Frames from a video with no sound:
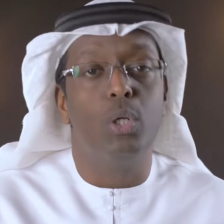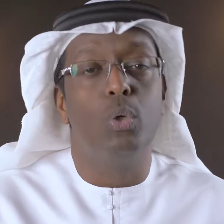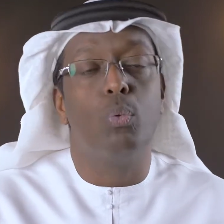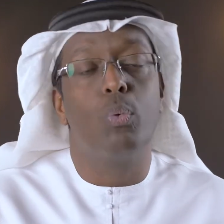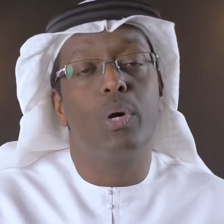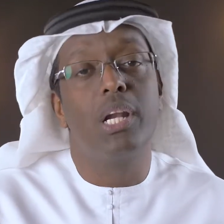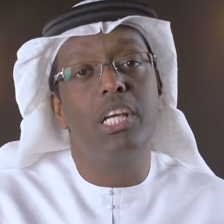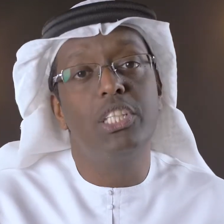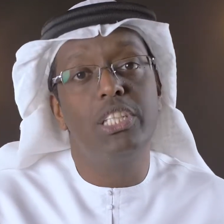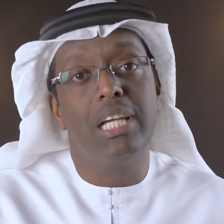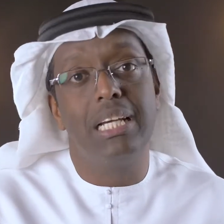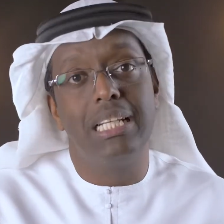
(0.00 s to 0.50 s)

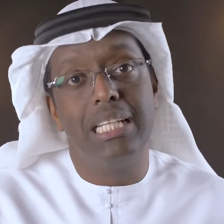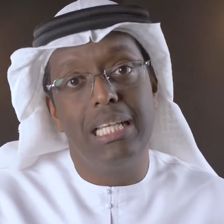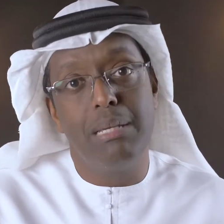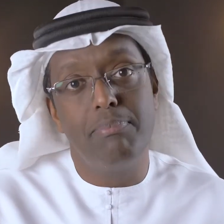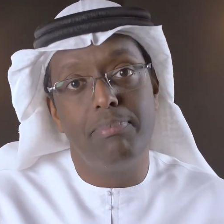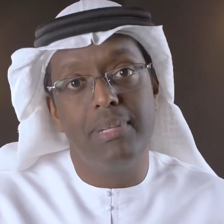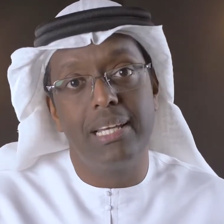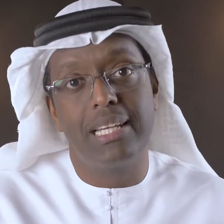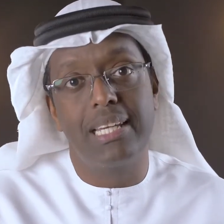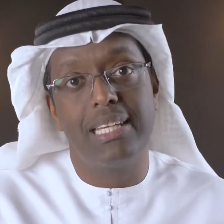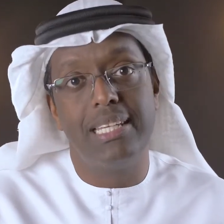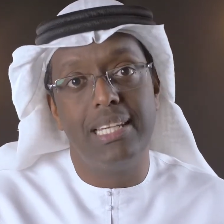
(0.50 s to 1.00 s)
ونجعل
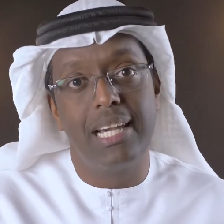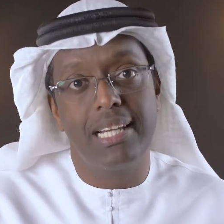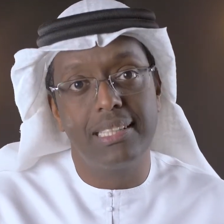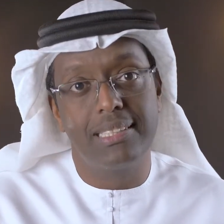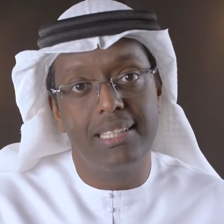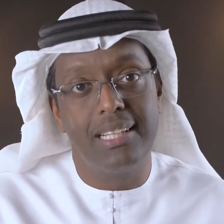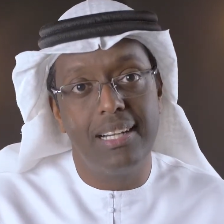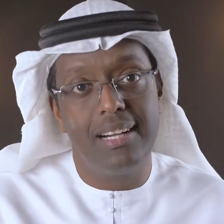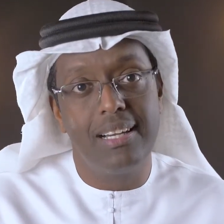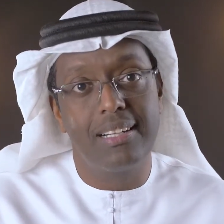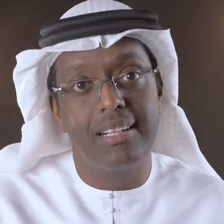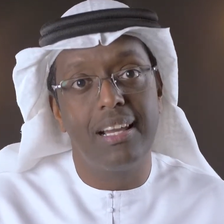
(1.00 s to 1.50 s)
ابنك
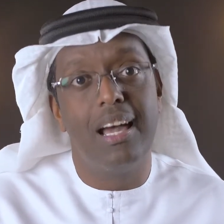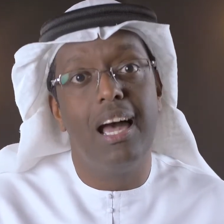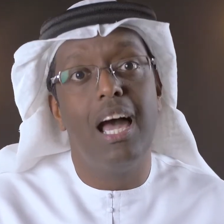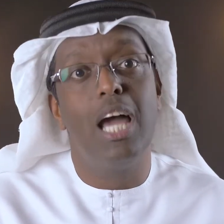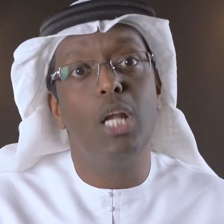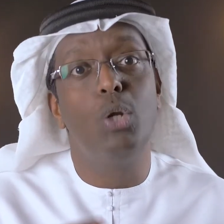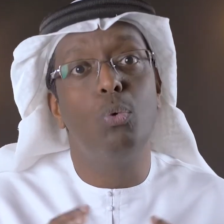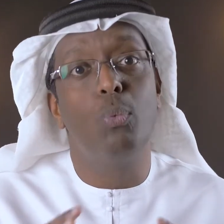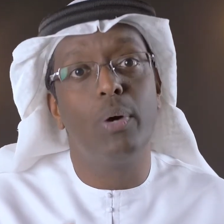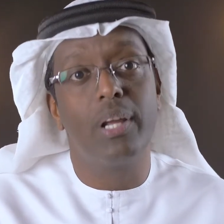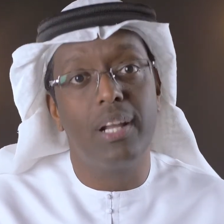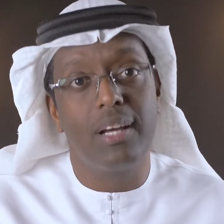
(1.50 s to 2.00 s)
يختار
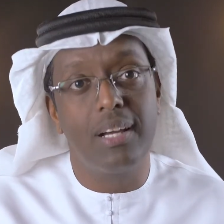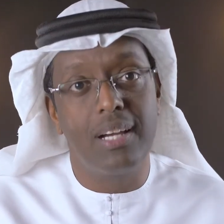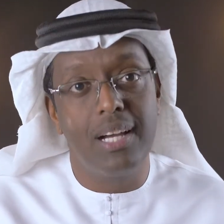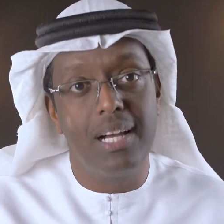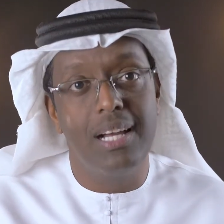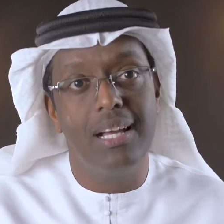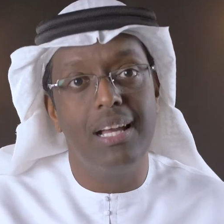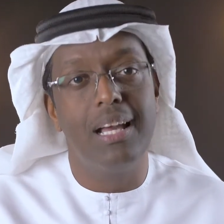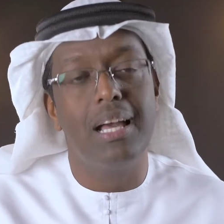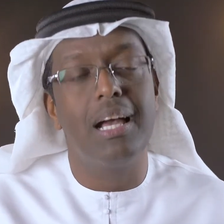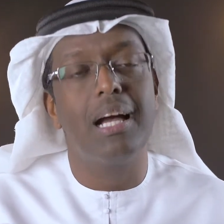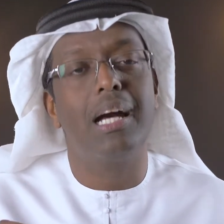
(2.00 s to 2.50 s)
الورقة
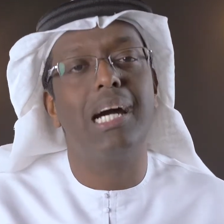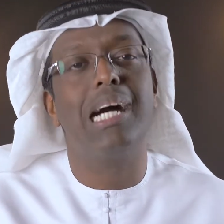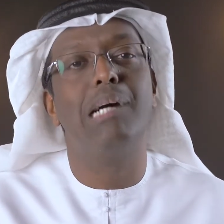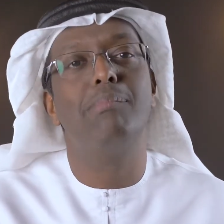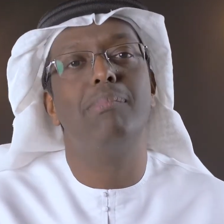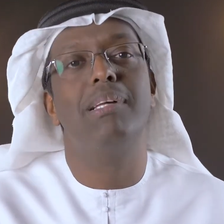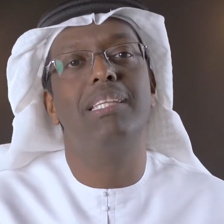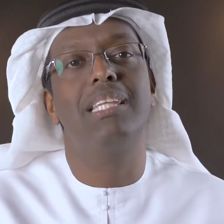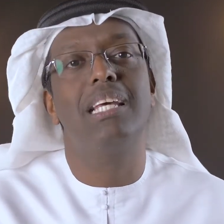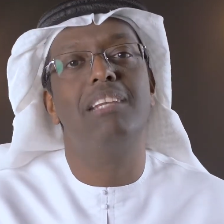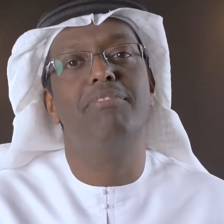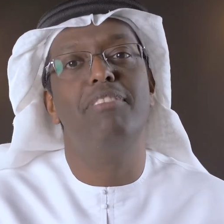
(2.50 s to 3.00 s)

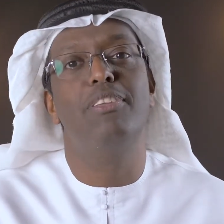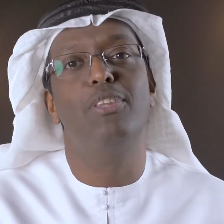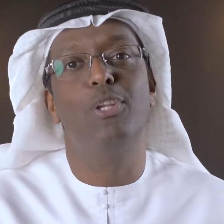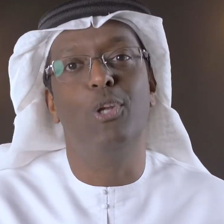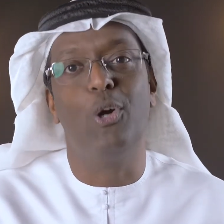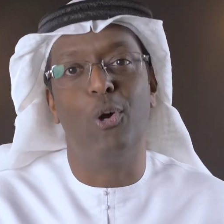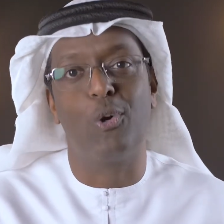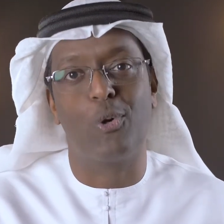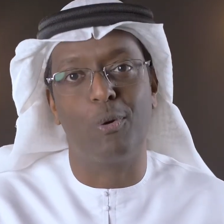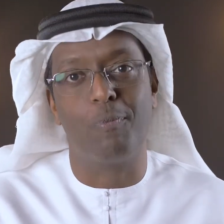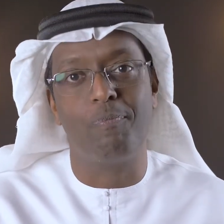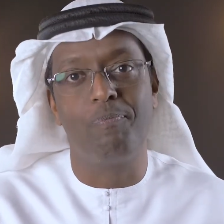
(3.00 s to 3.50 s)
قبل تنفيذ
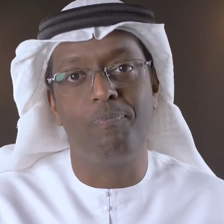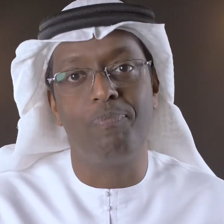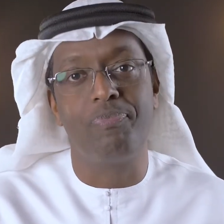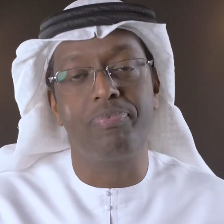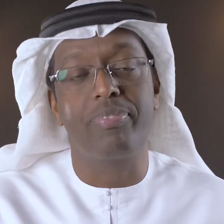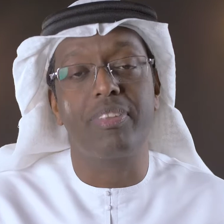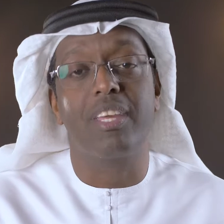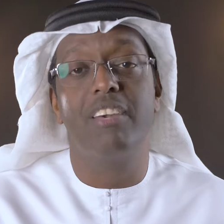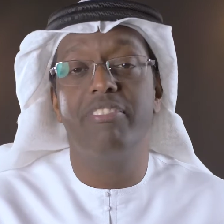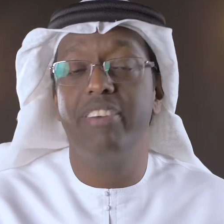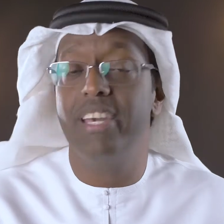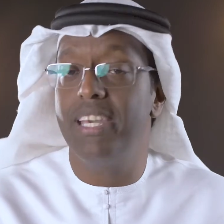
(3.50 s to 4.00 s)
الحكم
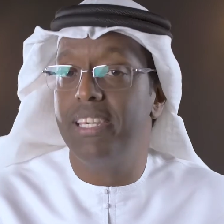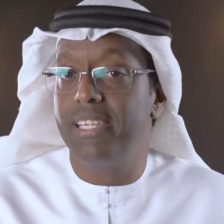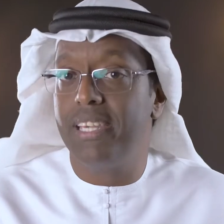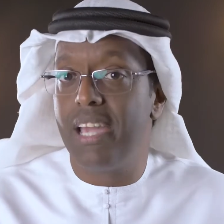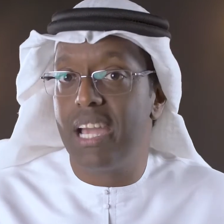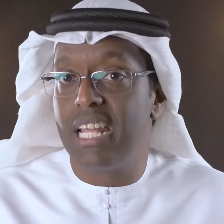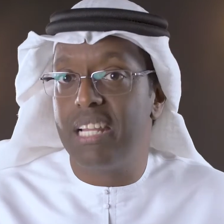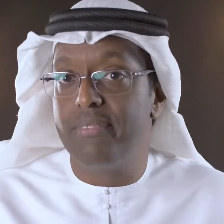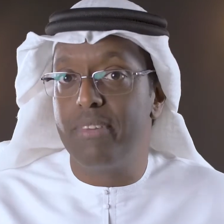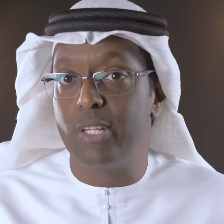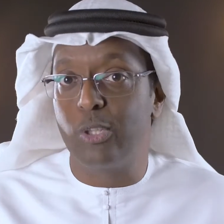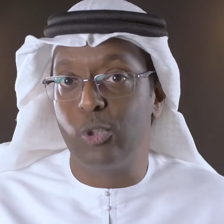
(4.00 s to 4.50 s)
فإن
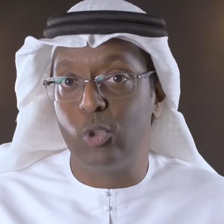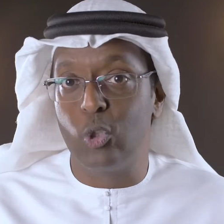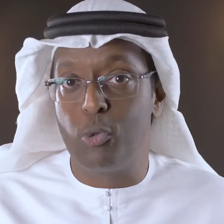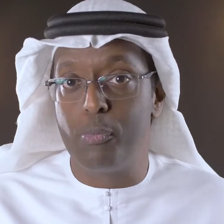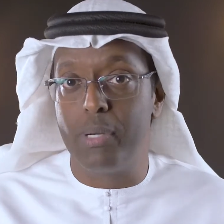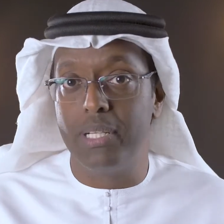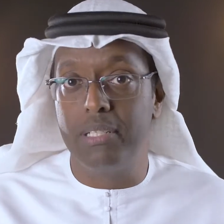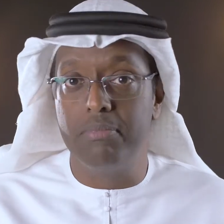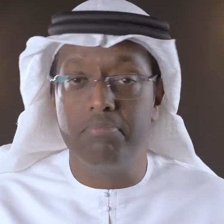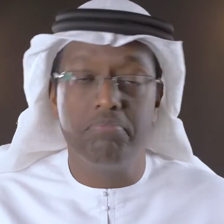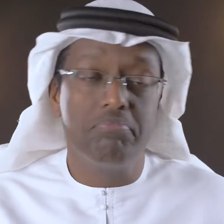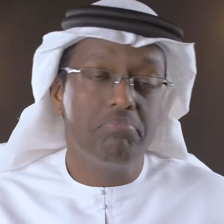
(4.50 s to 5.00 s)
كان
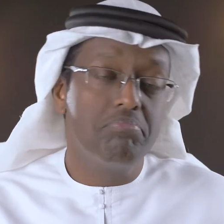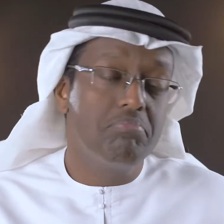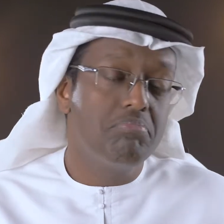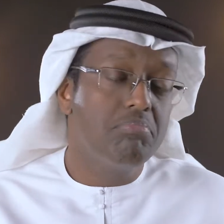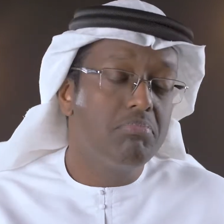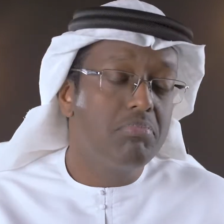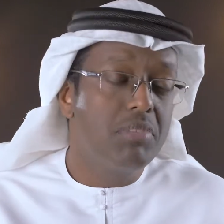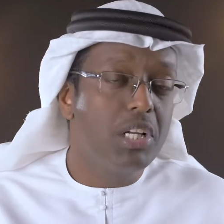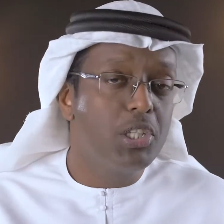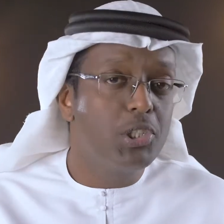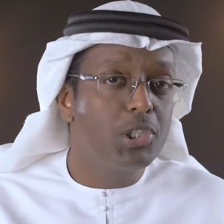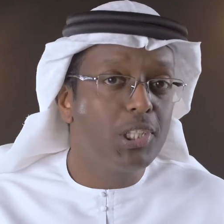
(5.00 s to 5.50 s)
مظلوما
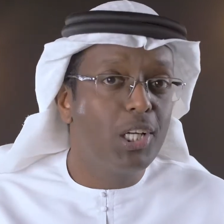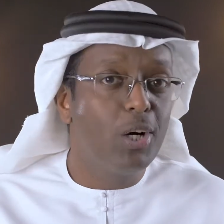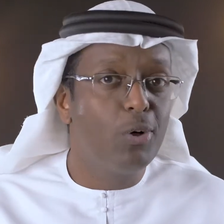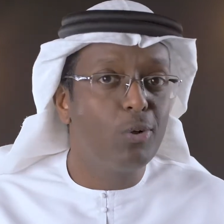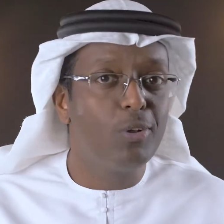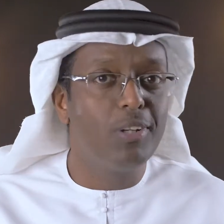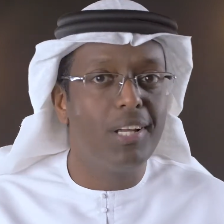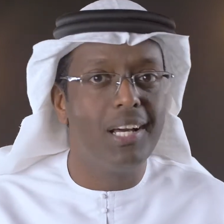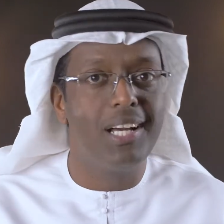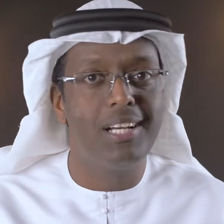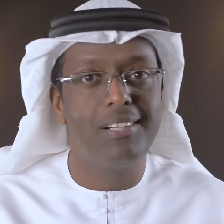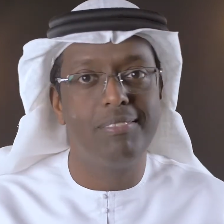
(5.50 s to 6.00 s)
نجاه
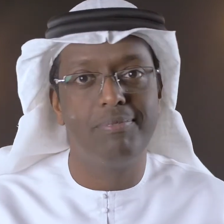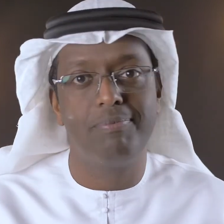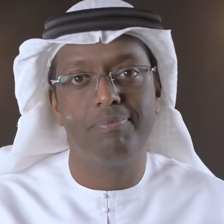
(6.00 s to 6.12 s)
الله